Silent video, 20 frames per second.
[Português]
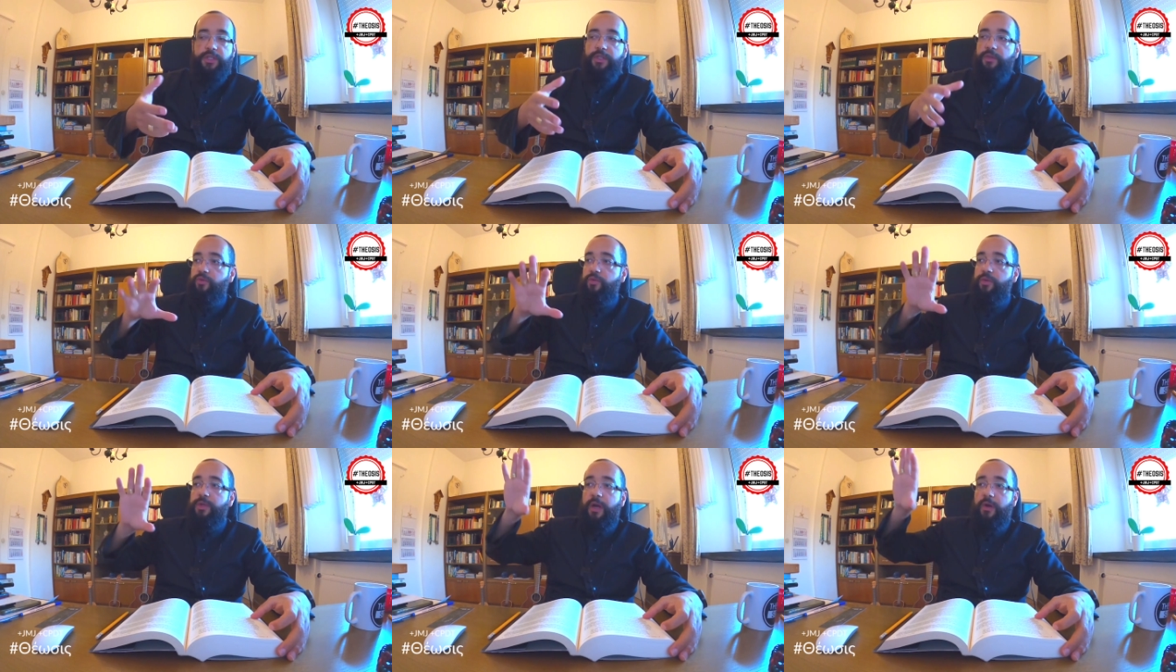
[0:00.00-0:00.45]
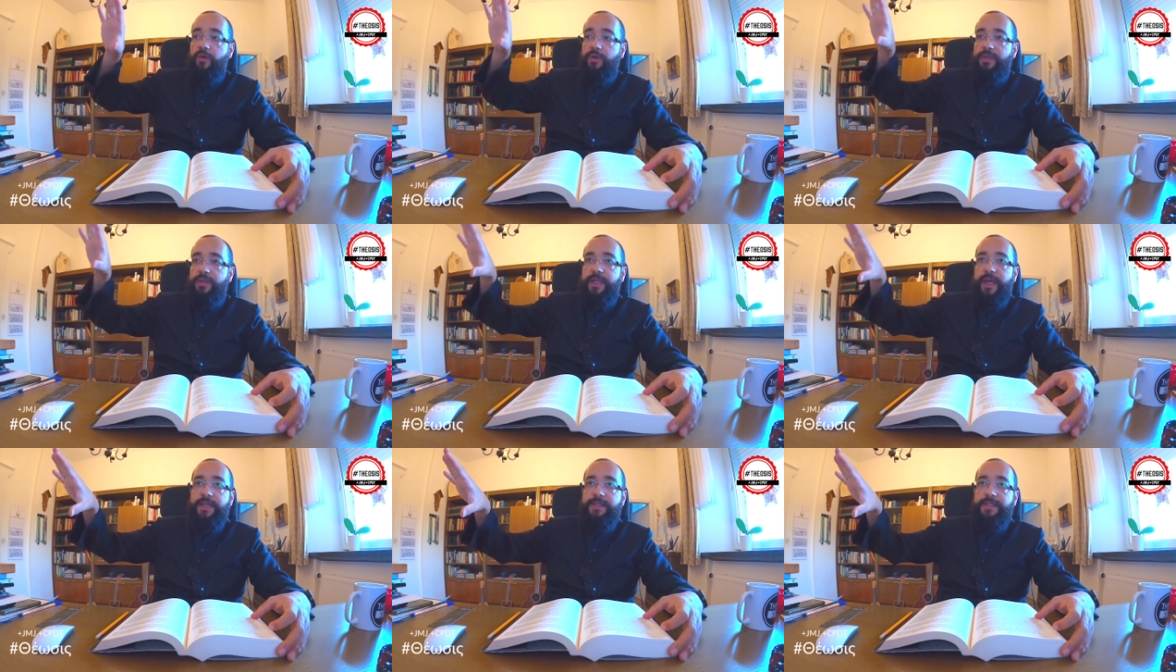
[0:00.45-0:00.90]
Então tudo que
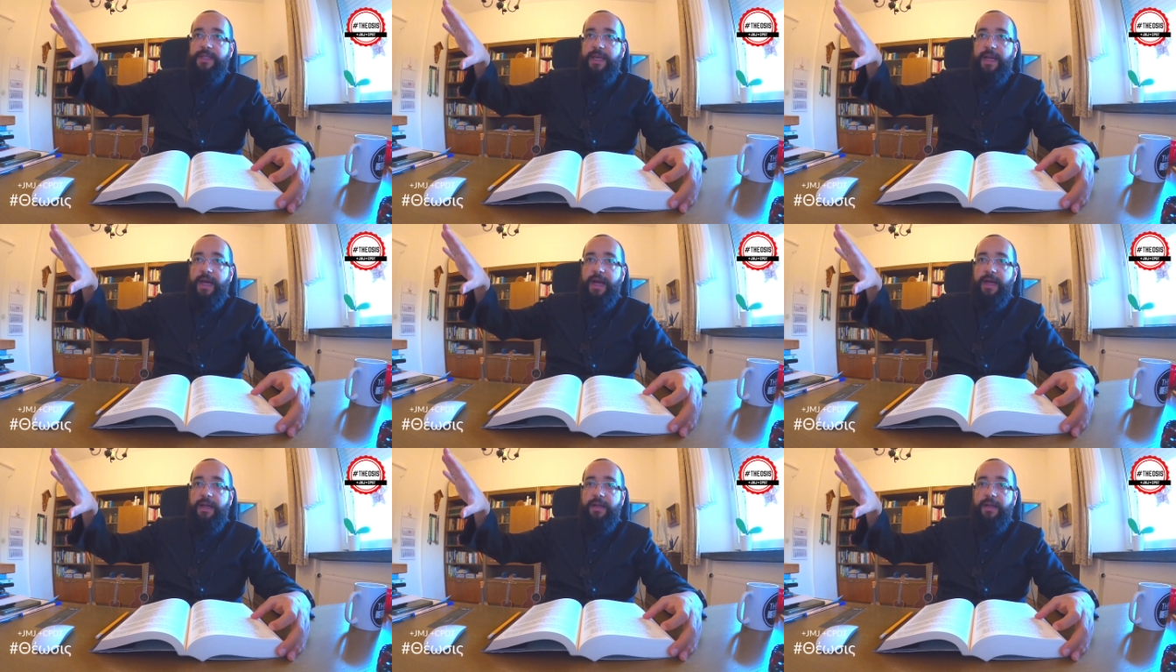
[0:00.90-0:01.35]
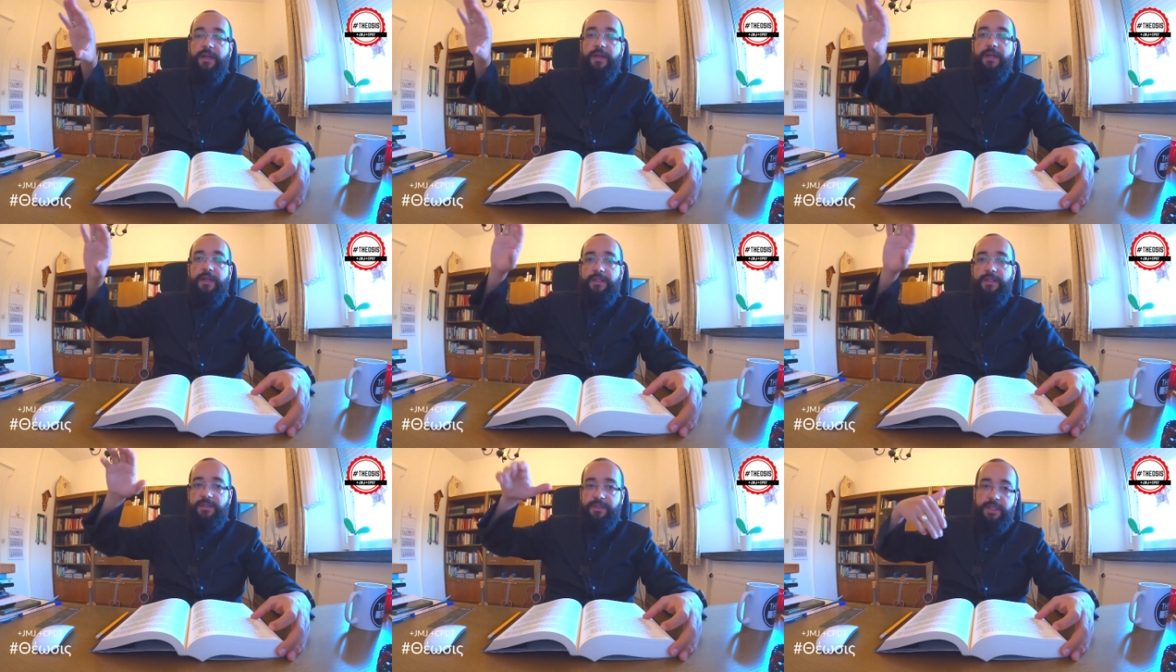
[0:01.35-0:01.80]
acontece lá,
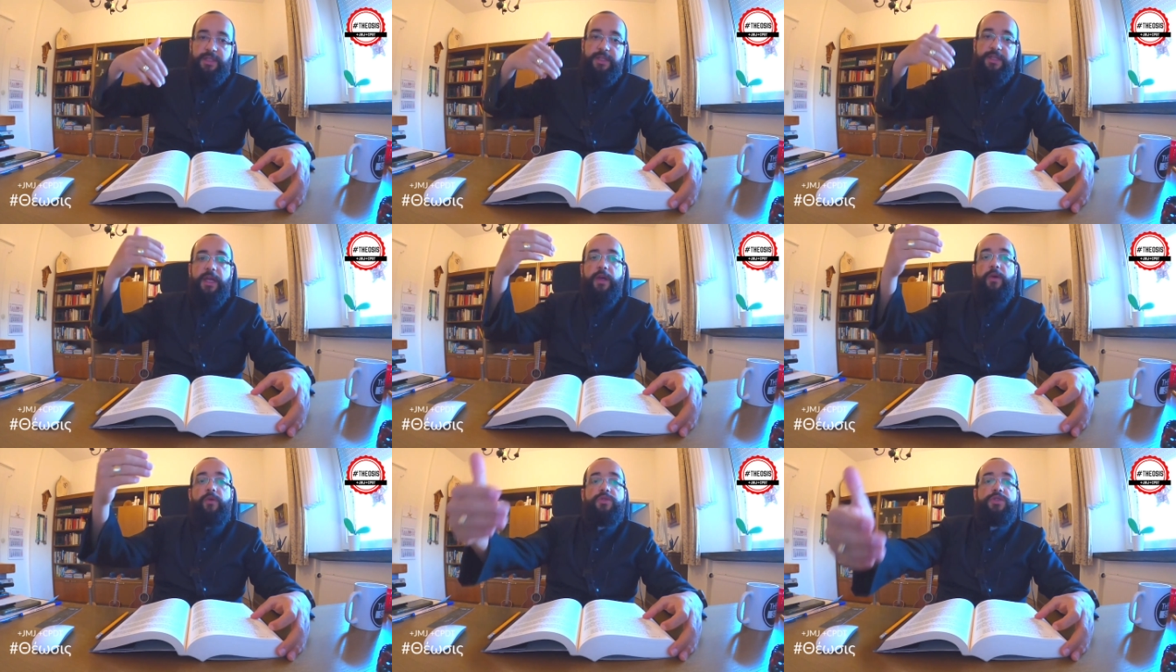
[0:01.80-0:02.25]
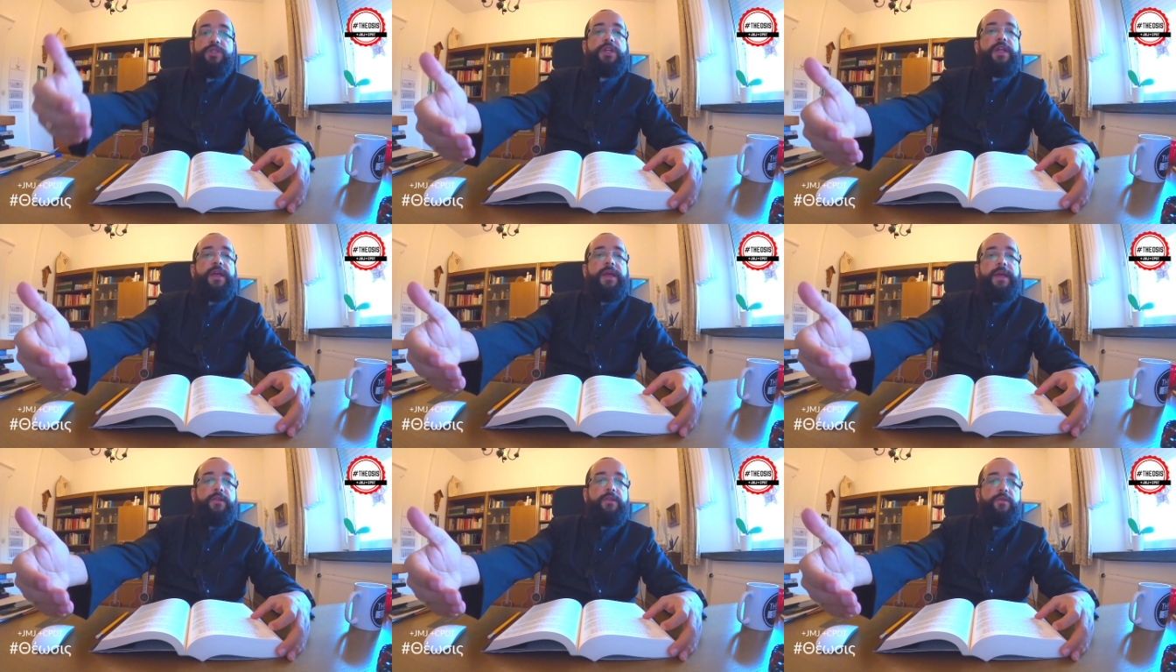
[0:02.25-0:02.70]
você deu o
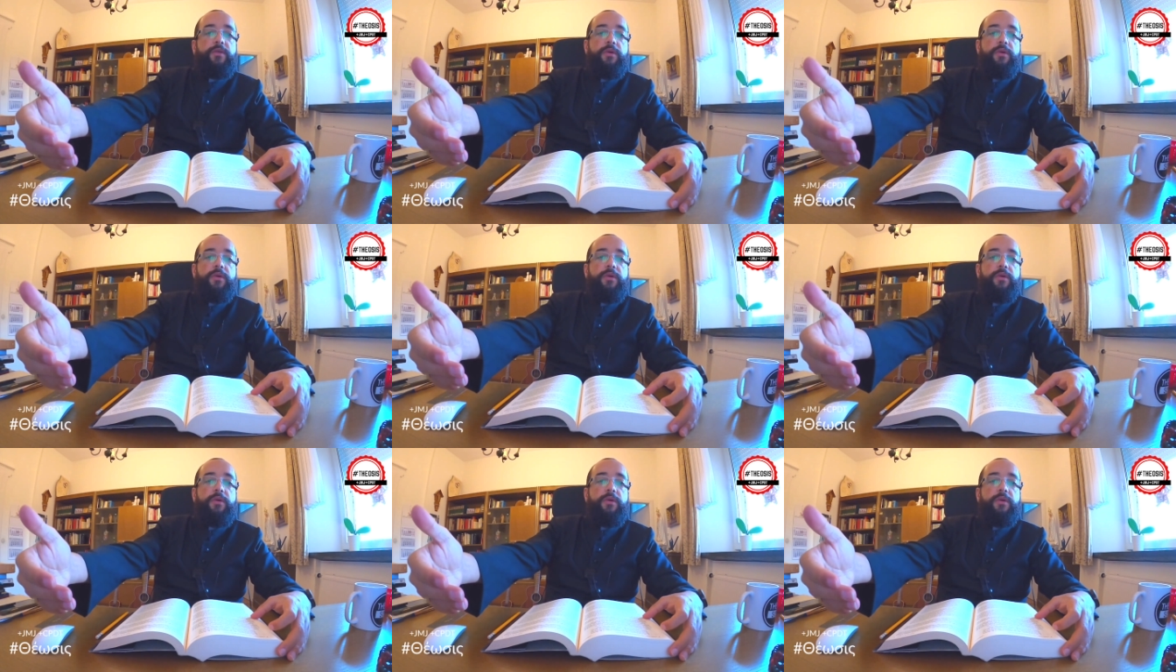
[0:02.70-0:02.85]
direito